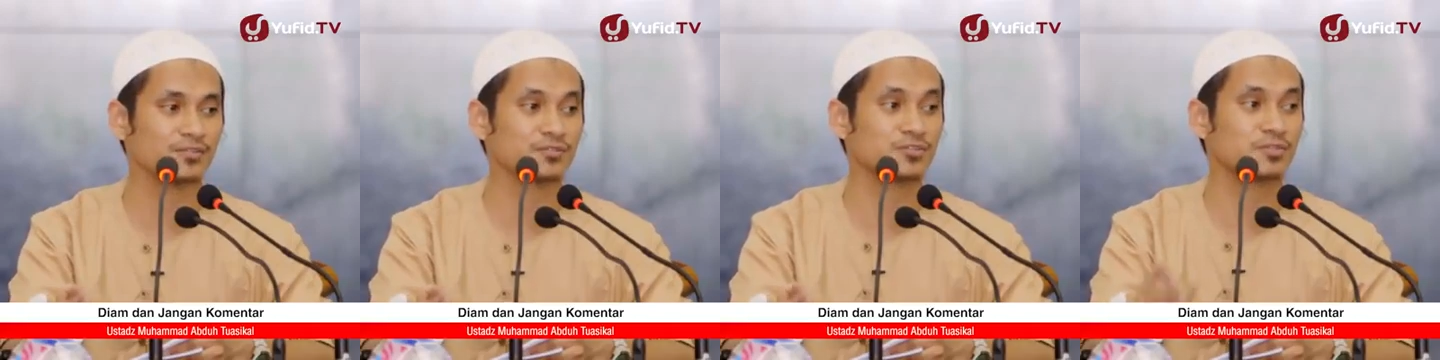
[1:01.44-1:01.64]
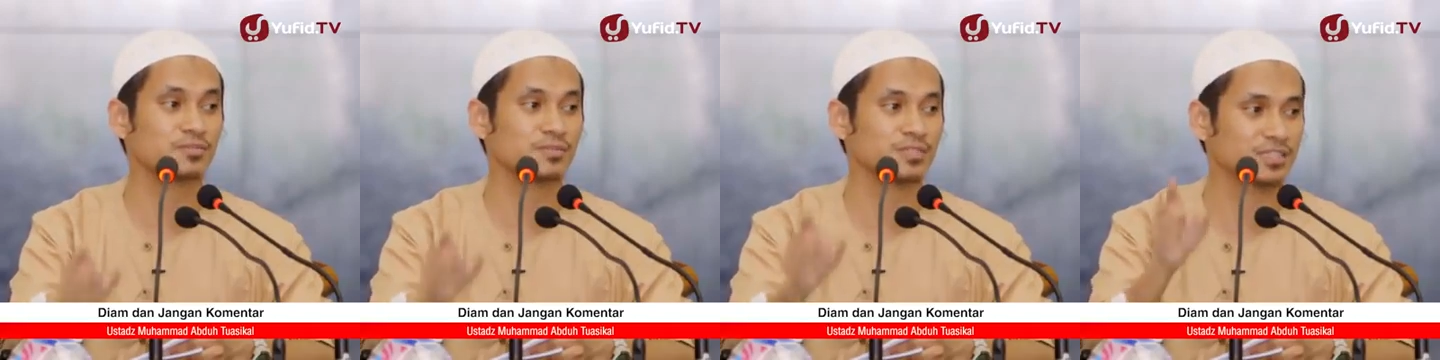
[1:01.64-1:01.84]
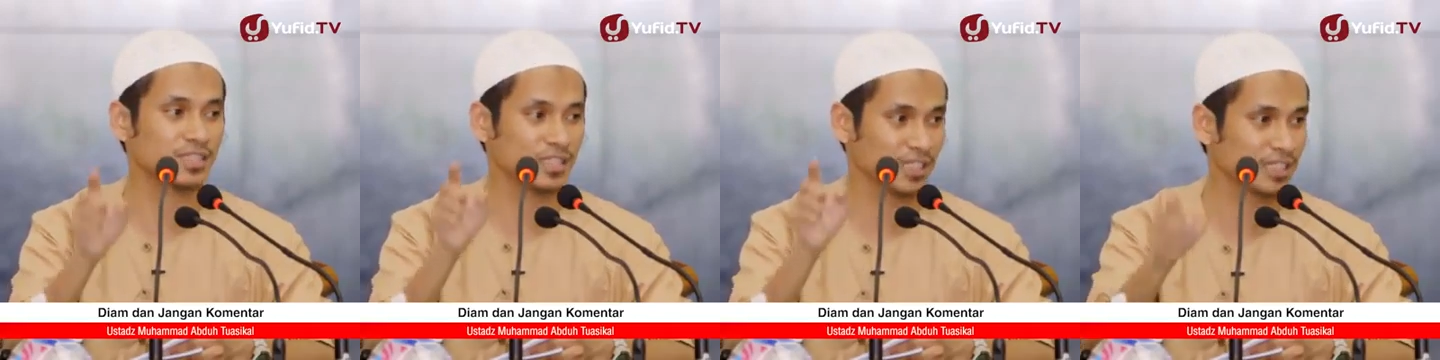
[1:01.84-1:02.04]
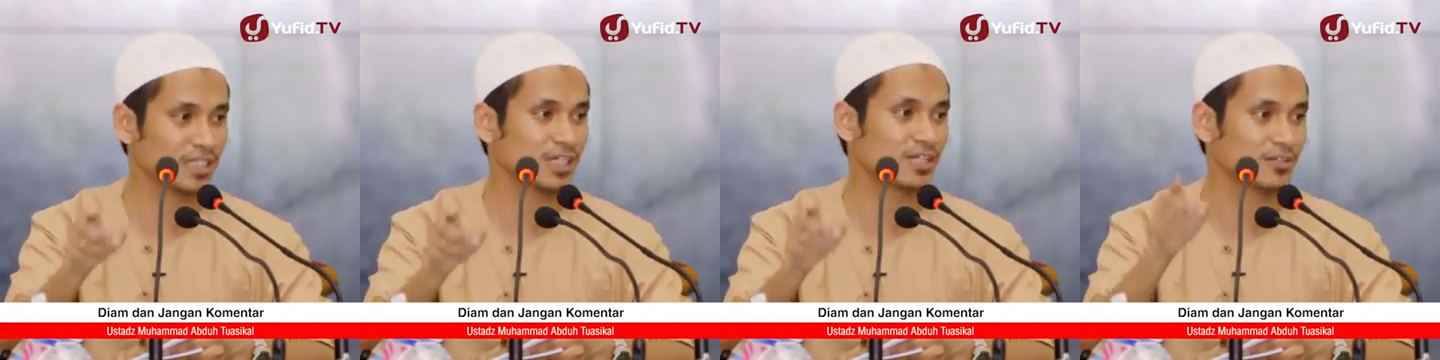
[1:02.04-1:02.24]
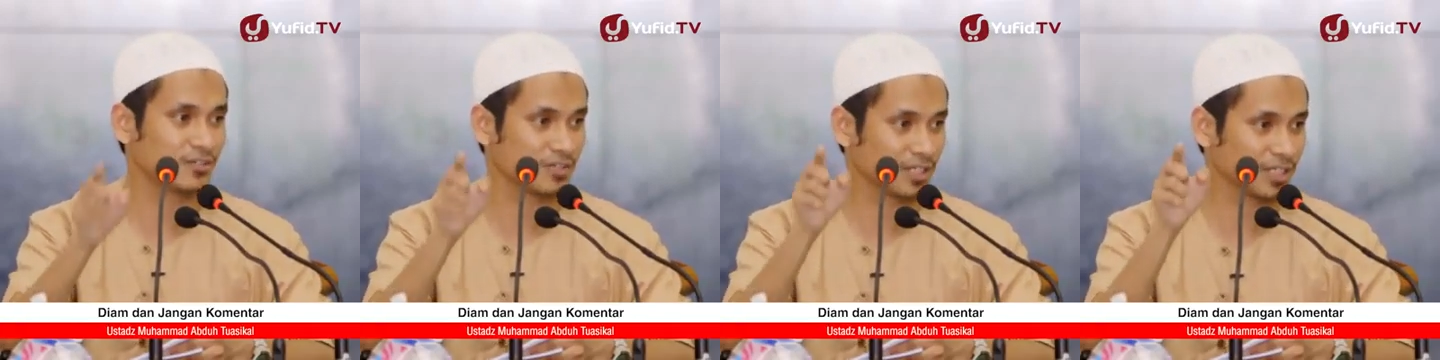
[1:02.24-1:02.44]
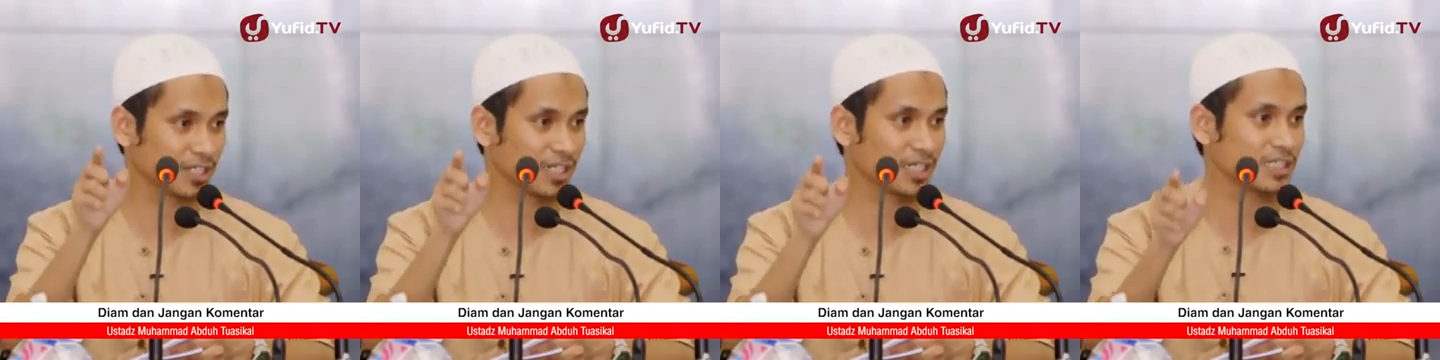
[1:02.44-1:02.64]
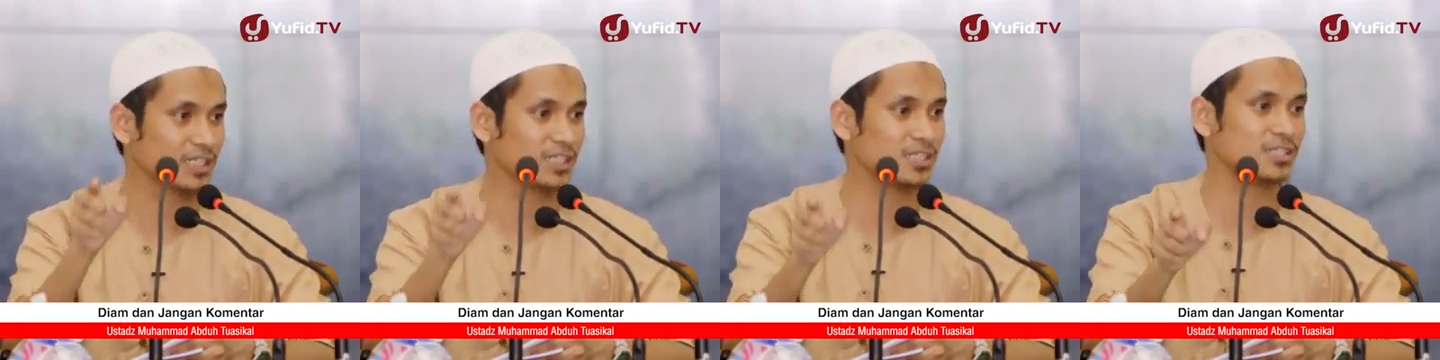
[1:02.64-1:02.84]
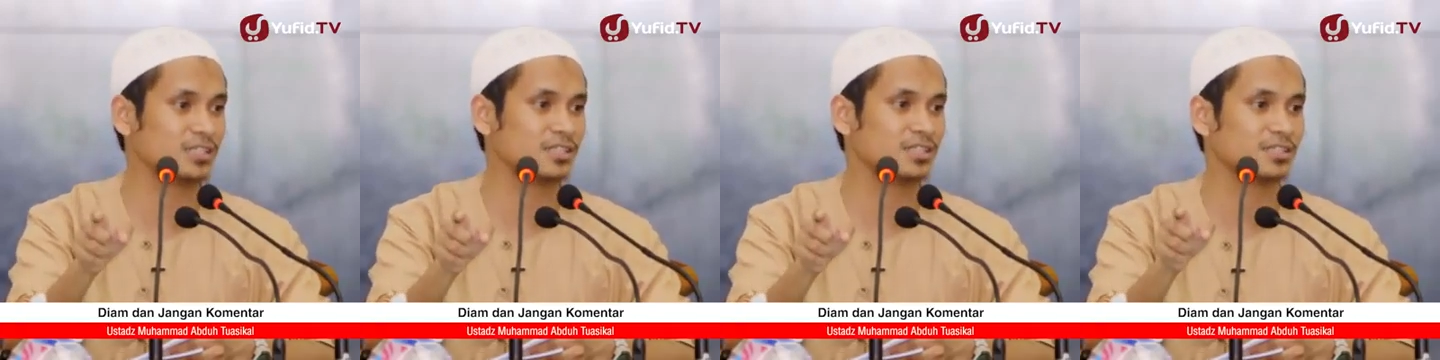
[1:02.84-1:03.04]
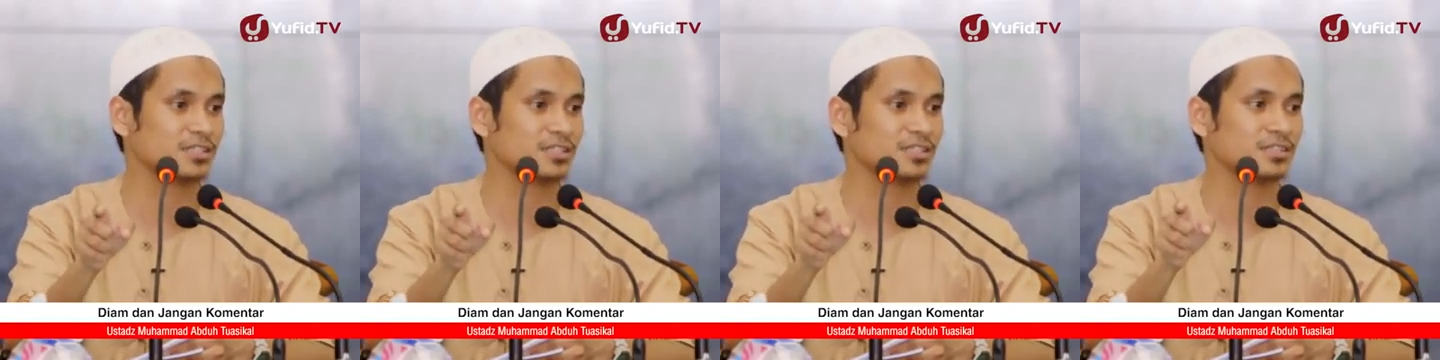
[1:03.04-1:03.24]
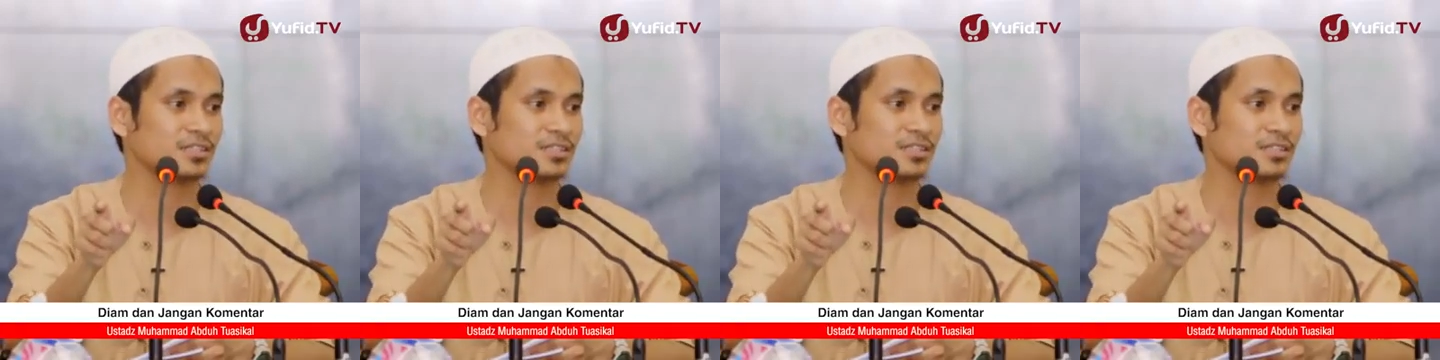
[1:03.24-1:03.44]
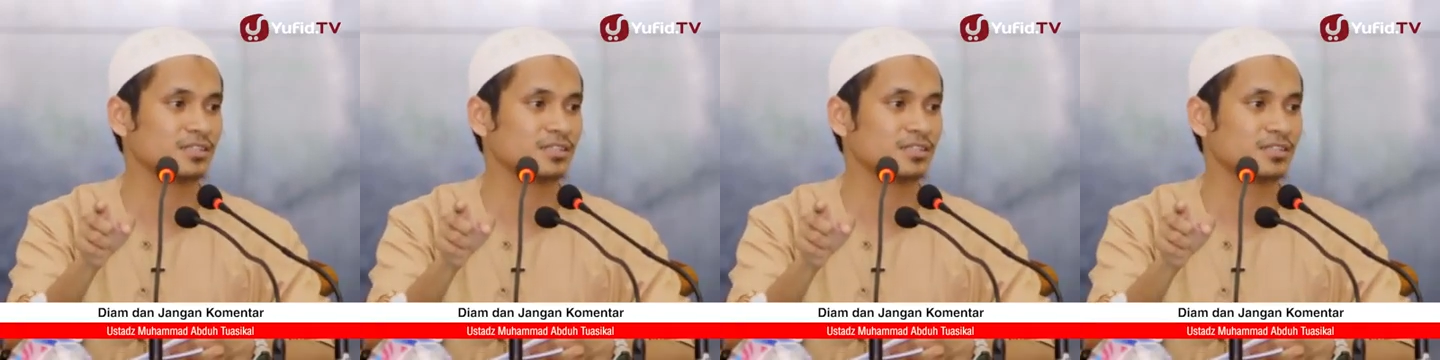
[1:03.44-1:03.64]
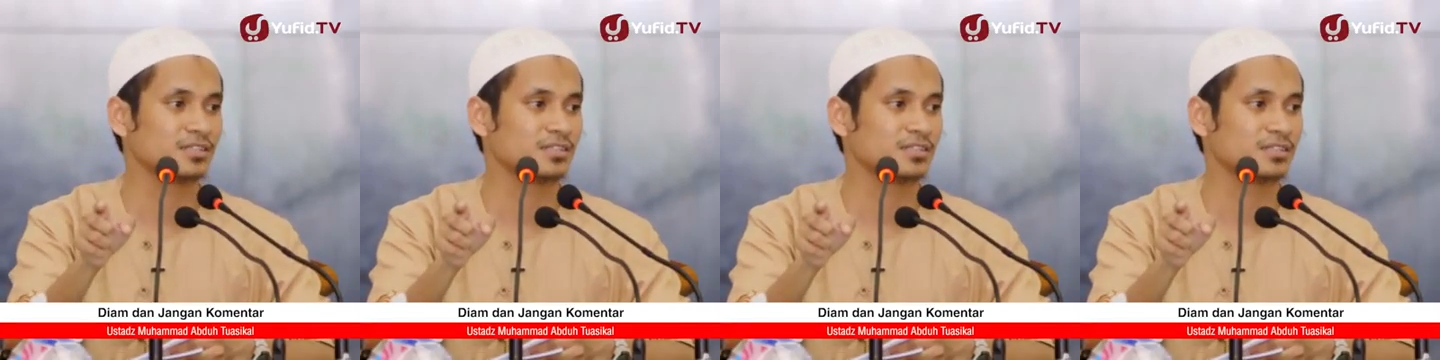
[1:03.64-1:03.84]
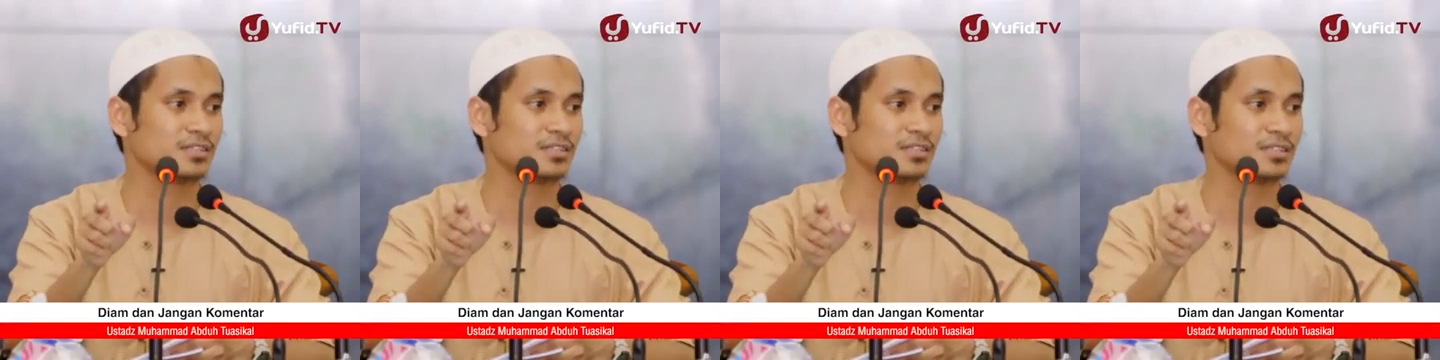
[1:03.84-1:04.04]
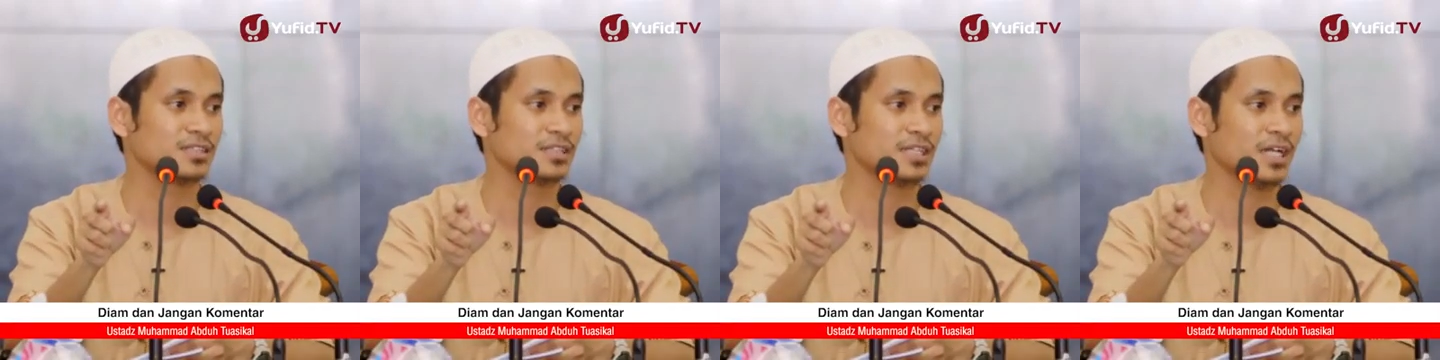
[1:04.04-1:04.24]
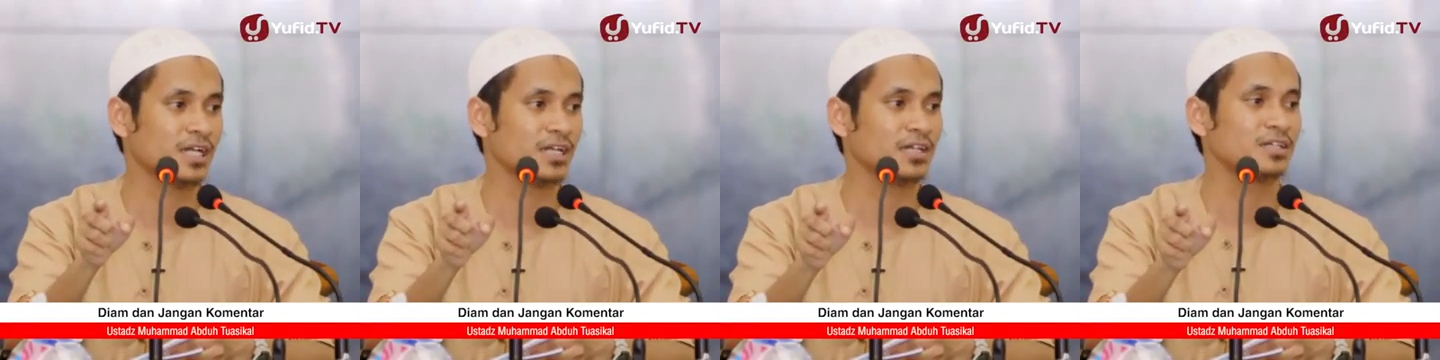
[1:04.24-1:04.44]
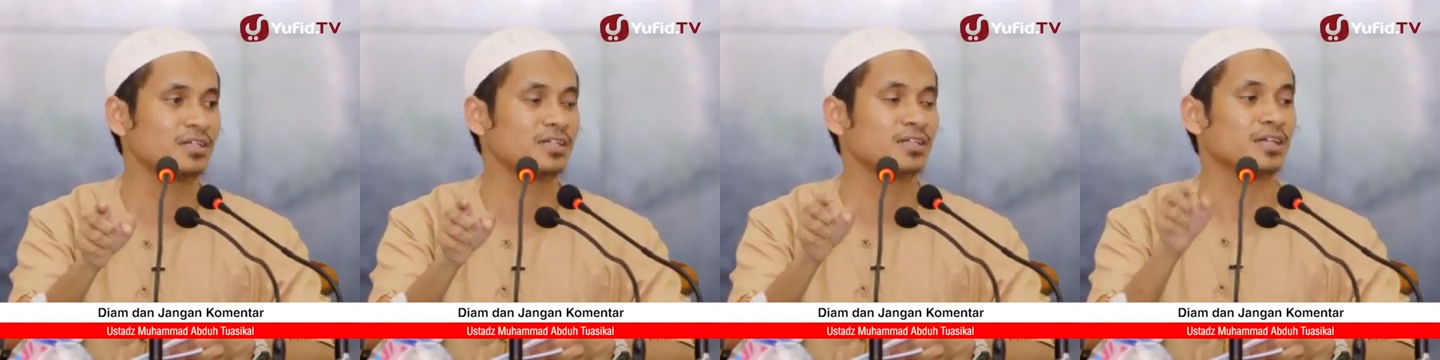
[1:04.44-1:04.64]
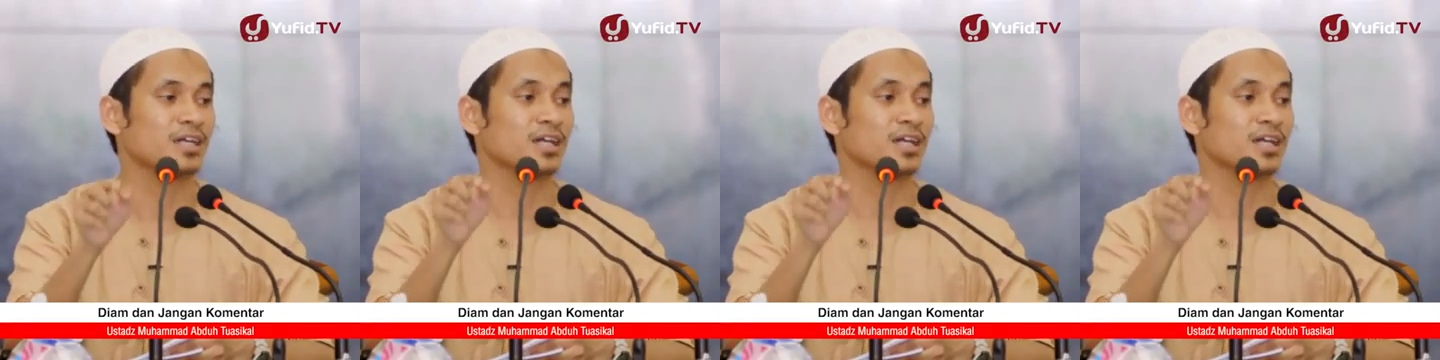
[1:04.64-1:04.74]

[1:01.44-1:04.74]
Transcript: untuk menjelekkan orang lain. Ya,